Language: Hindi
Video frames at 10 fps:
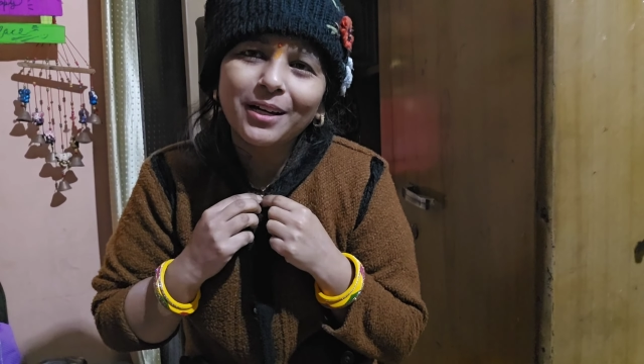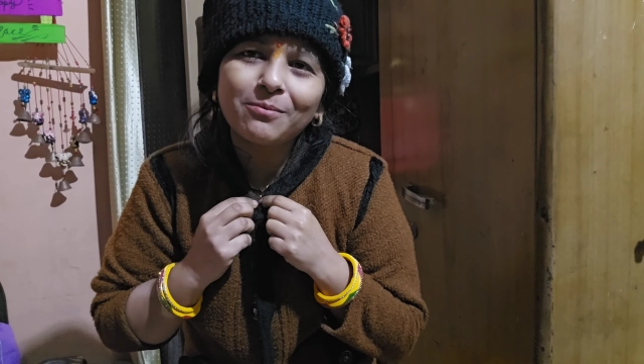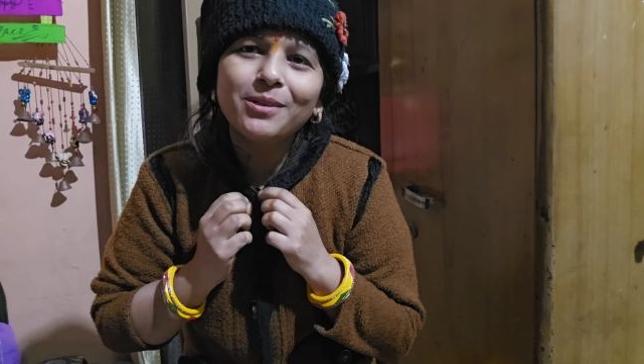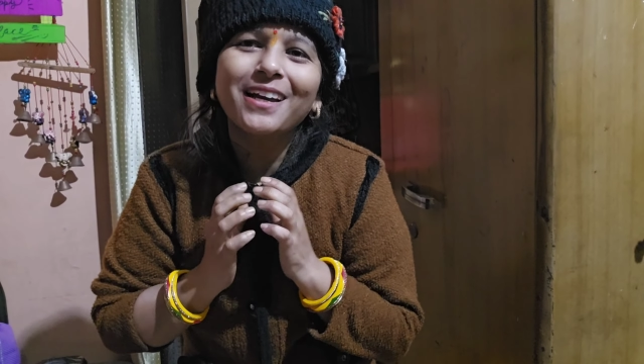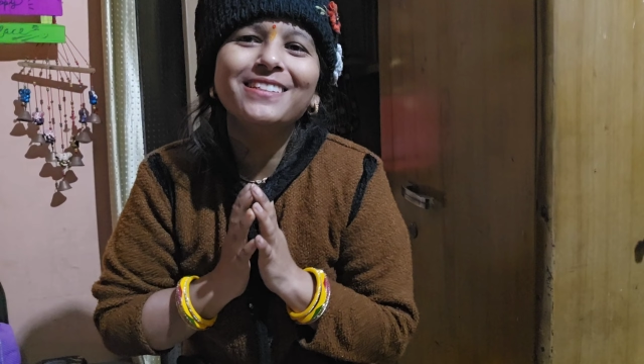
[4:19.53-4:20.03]

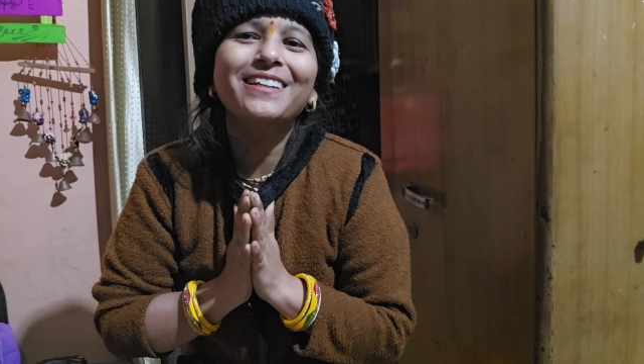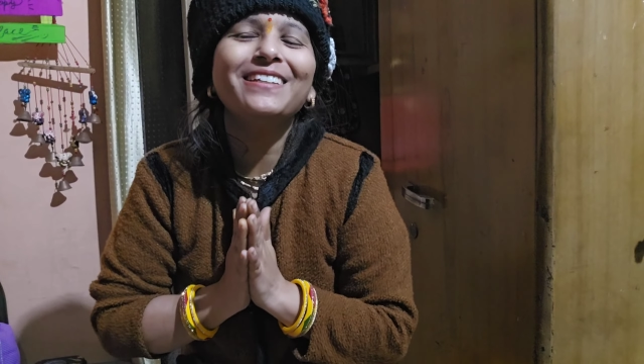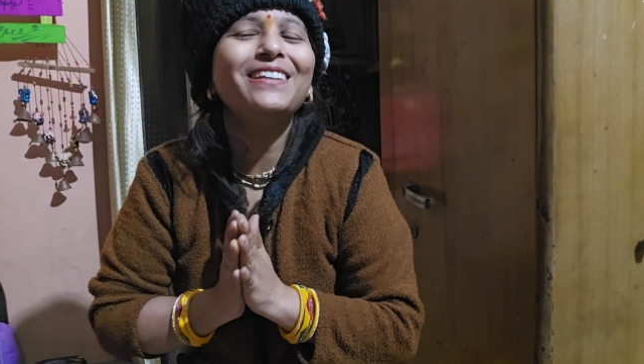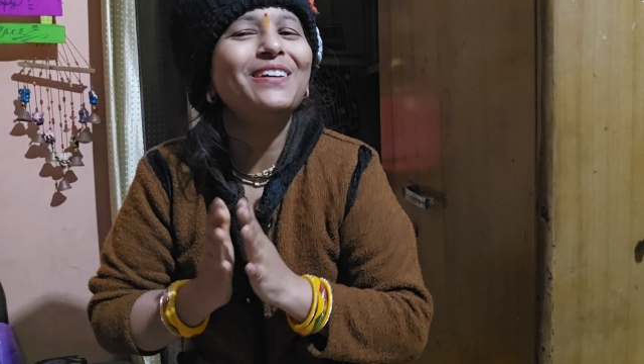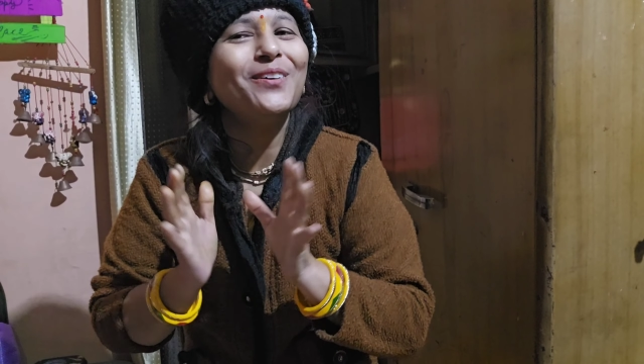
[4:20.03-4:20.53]
गर्मी आ
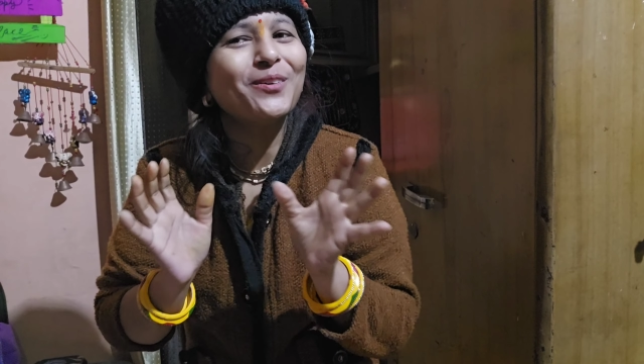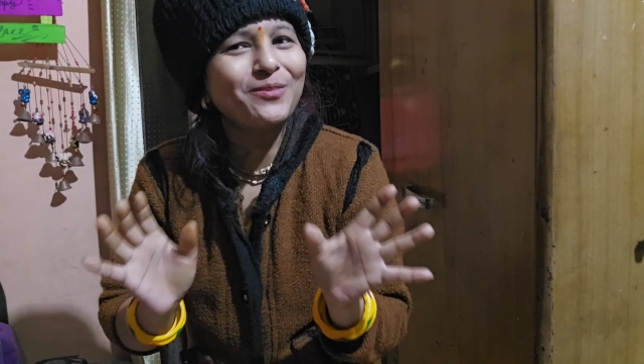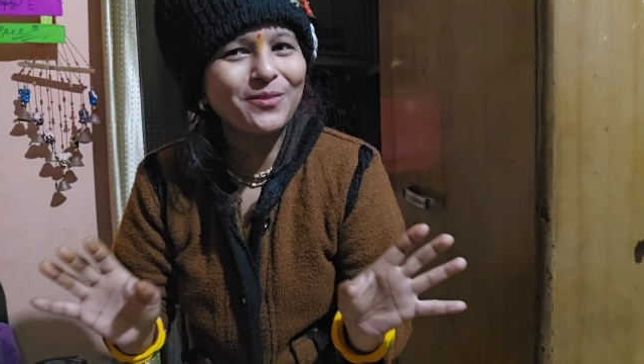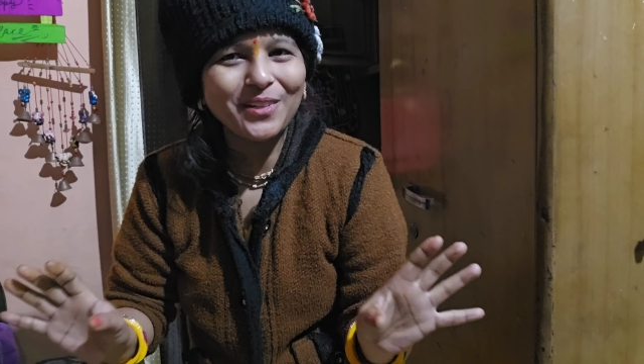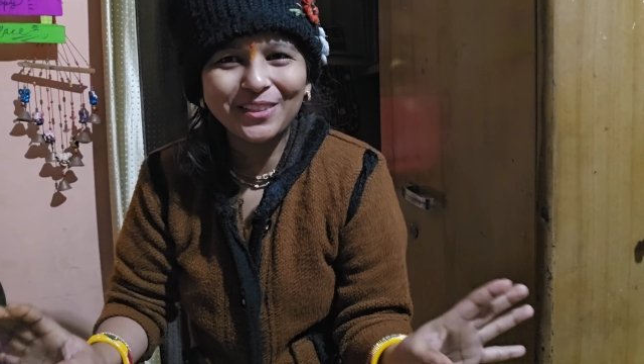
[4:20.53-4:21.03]
जाएगी और
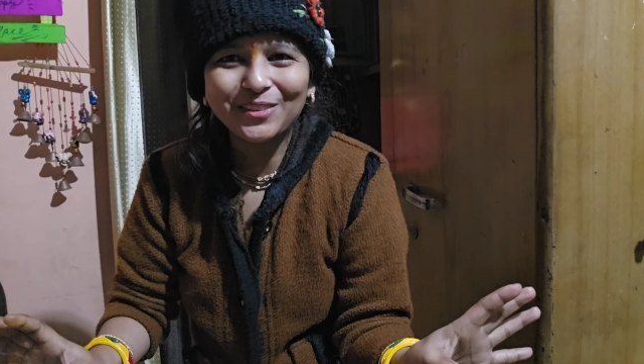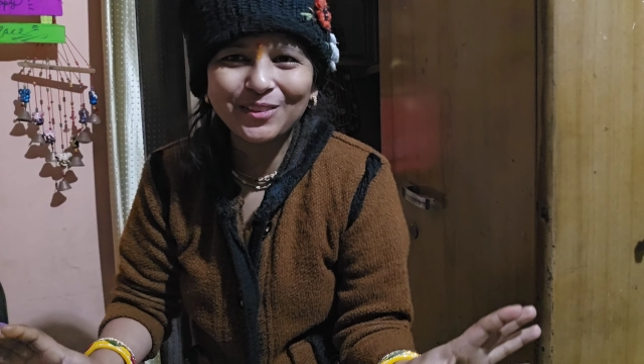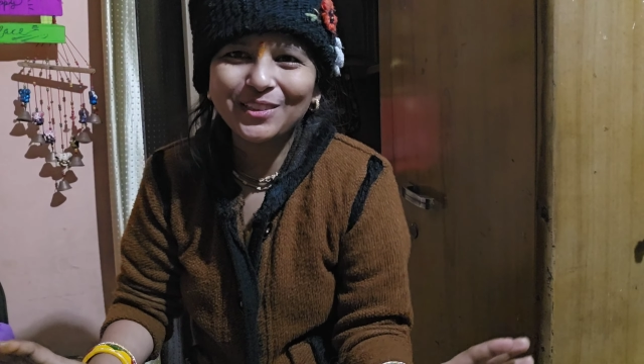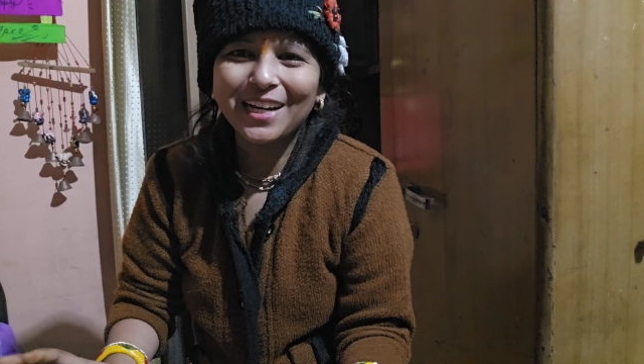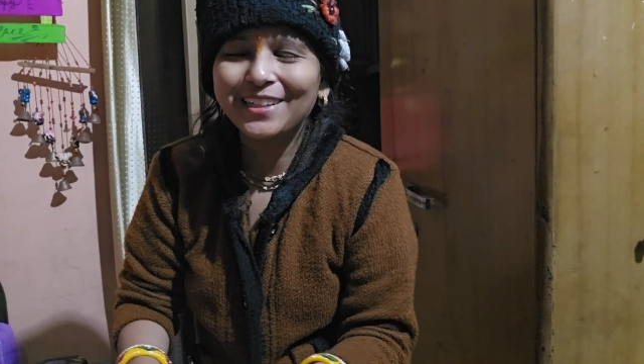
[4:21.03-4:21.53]
फिर मैं इसको
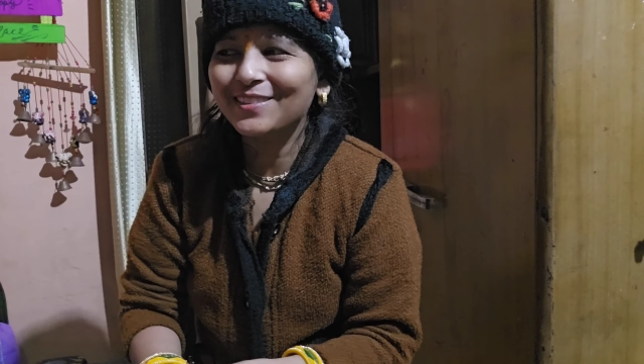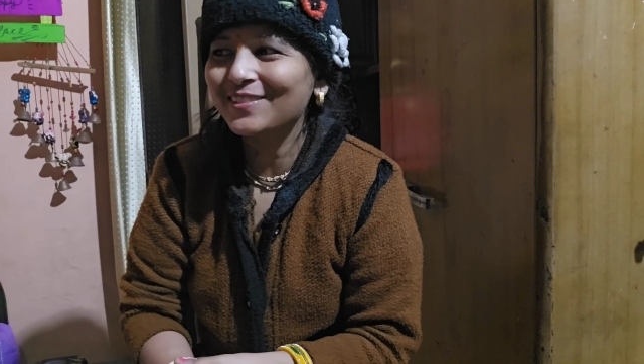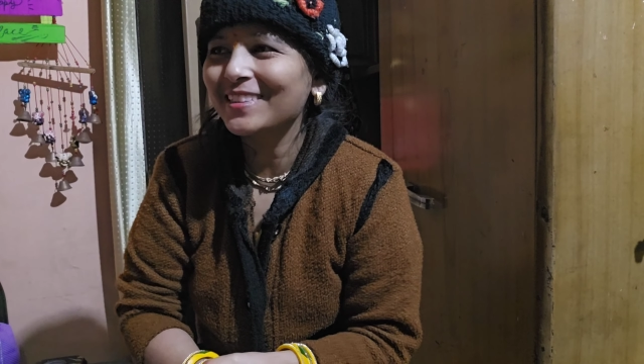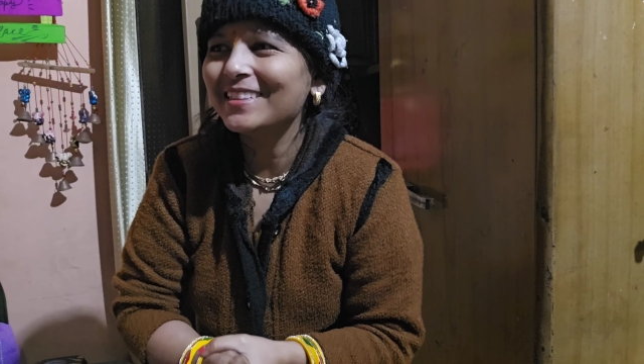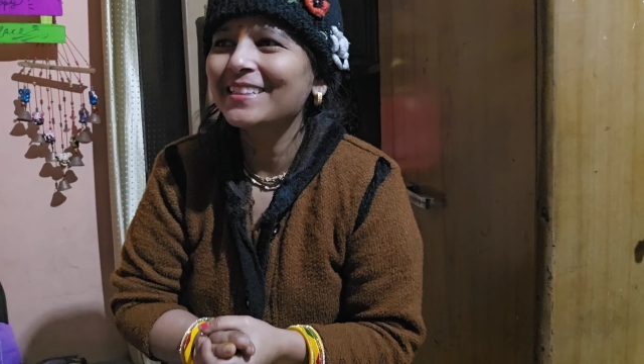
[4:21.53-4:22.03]
उतार
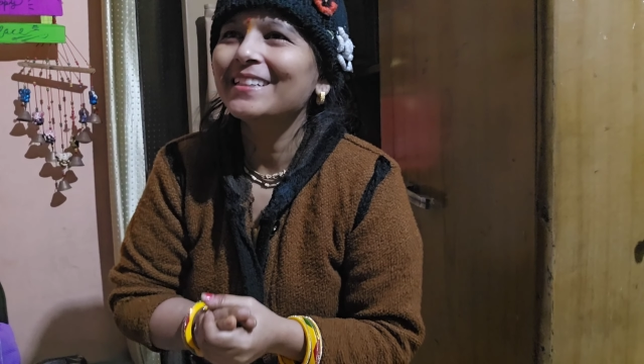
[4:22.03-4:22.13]
दूँगी